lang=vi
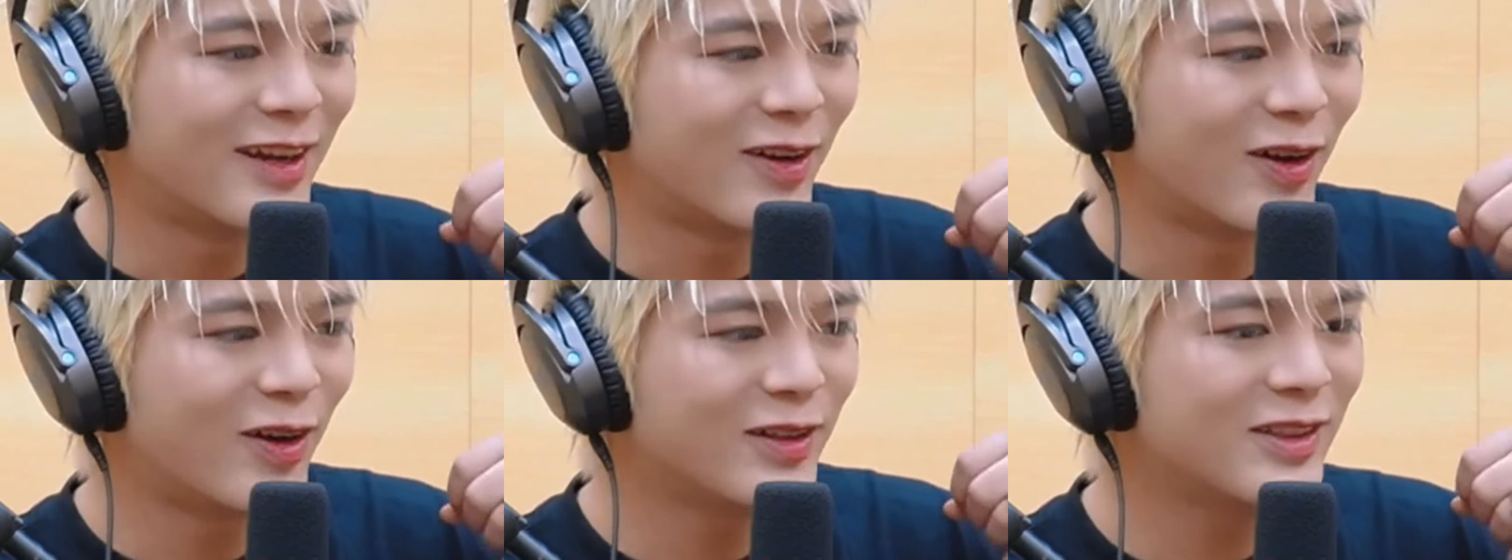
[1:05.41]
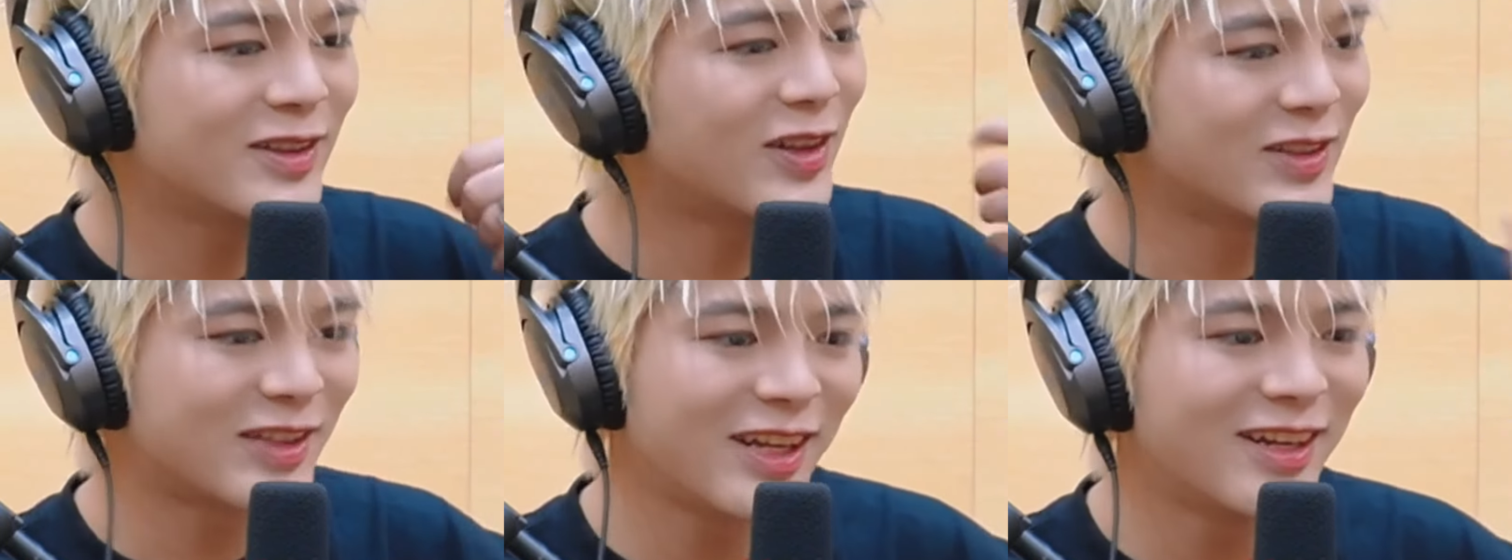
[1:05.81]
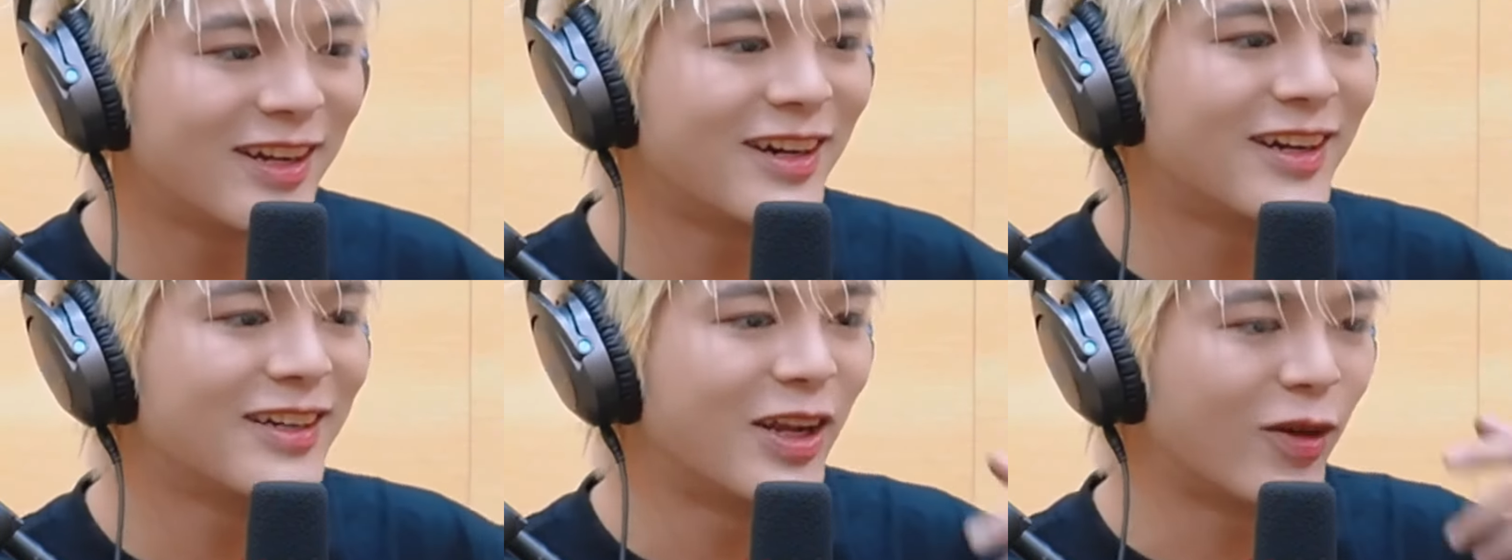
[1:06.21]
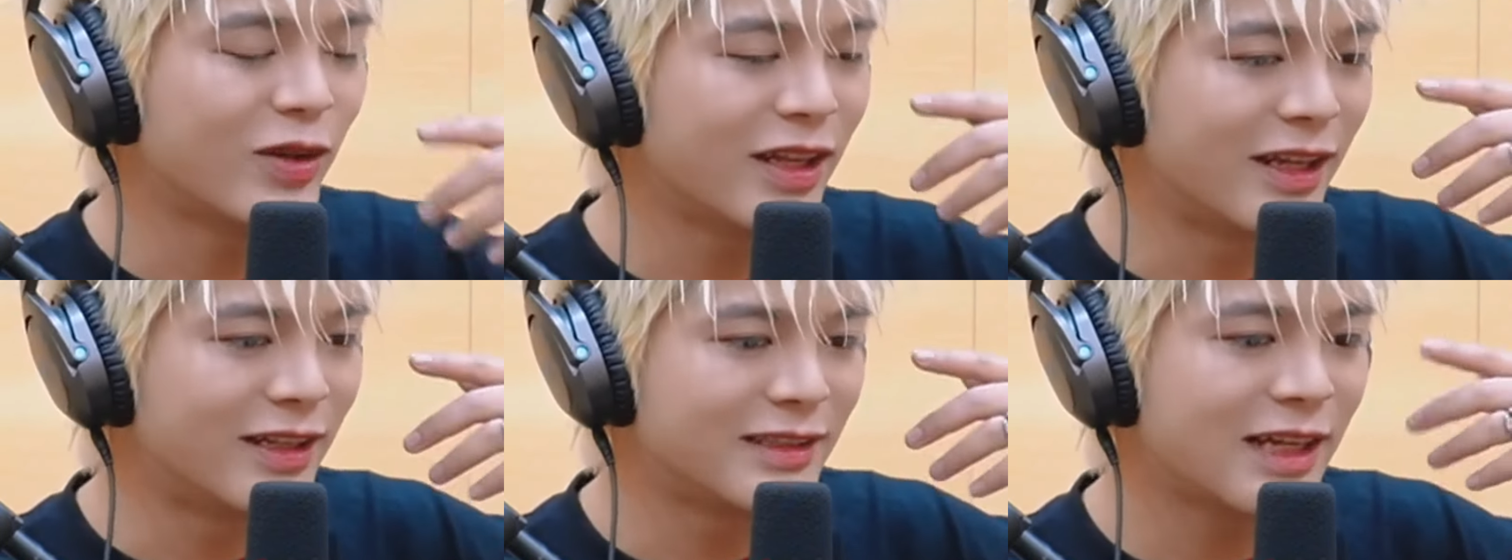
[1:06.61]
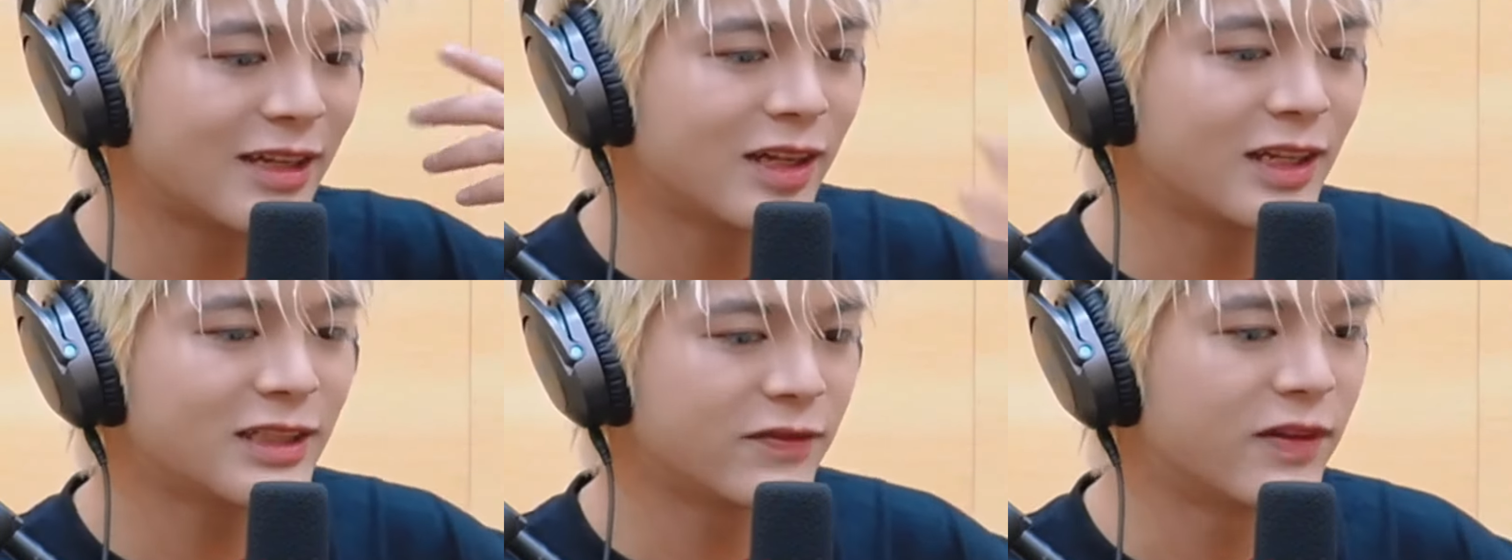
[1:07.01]
nó như tự tin hơn để có thể ra
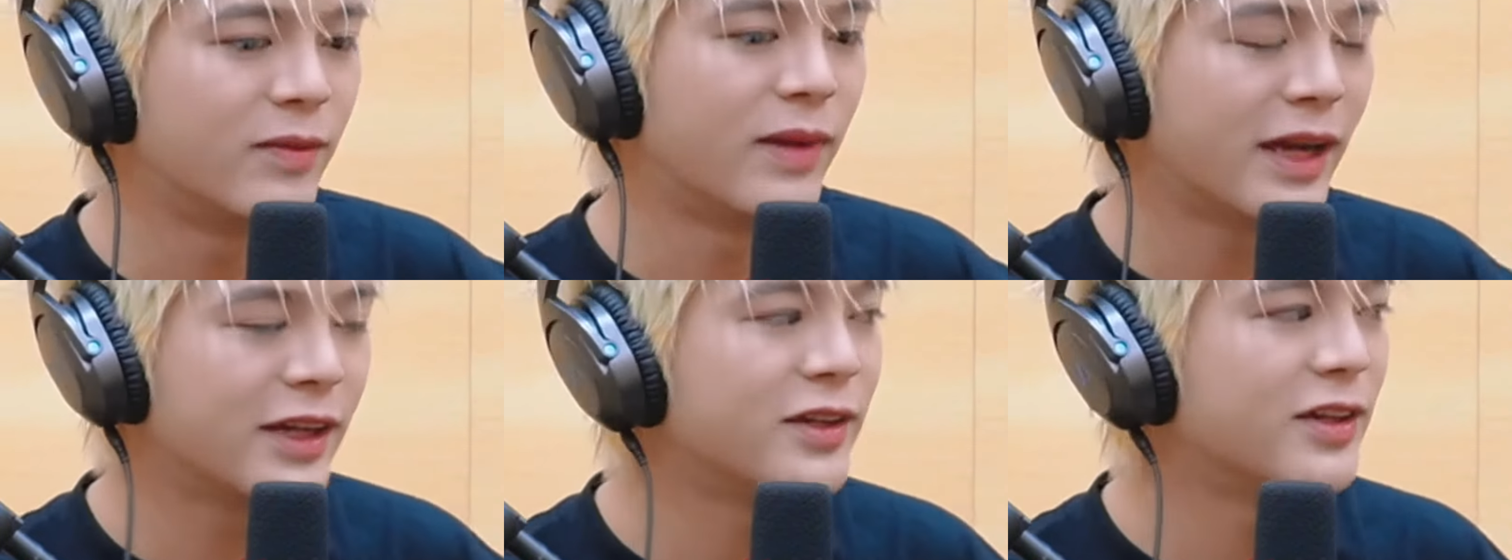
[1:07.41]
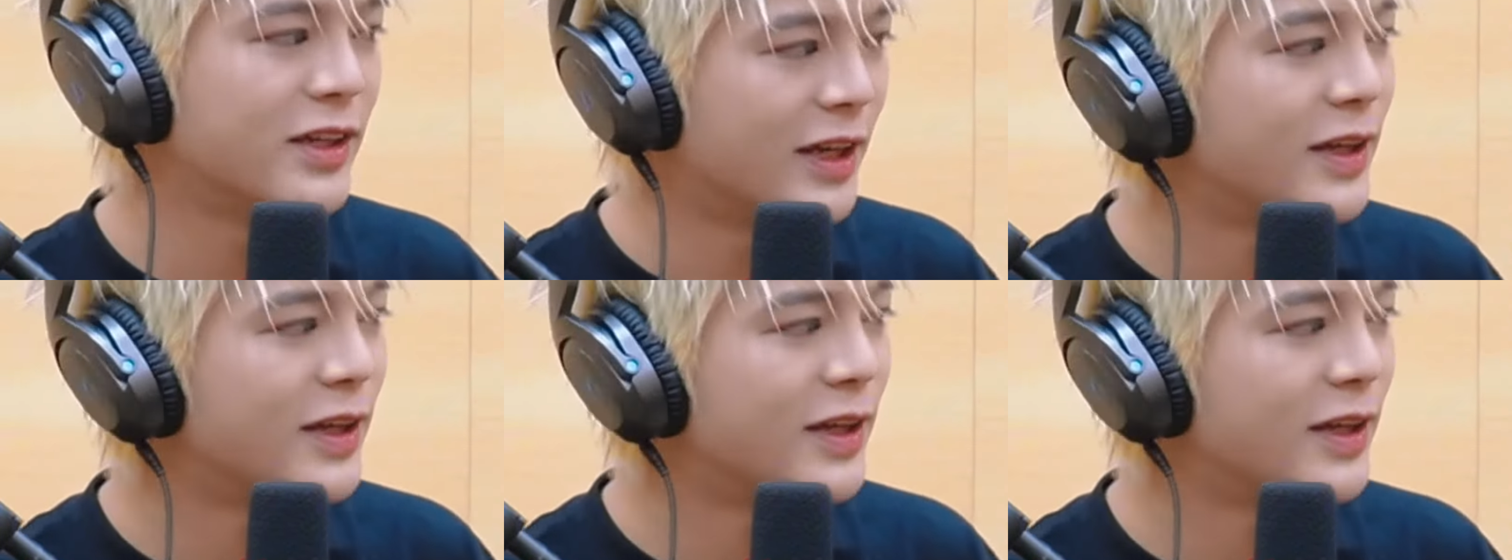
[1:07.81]
những cái sản phẩm hay hơn